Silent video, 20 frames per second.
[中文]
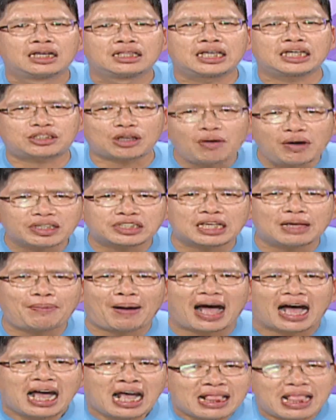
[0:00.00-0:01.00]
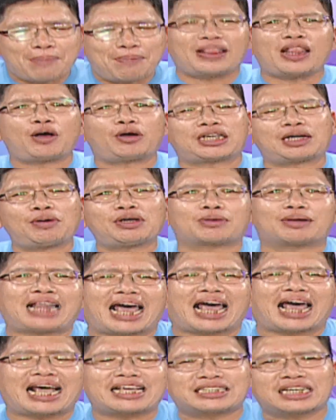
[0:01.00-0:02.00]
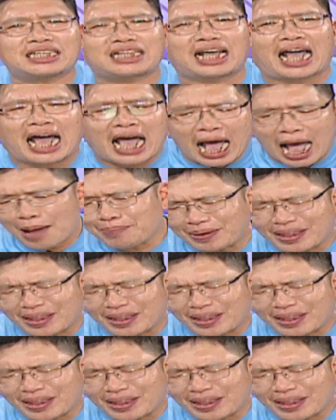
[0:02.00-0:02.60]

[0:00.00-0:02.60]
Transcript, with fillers: 你懂意思吧？那被动元件为什么蓝色的啊？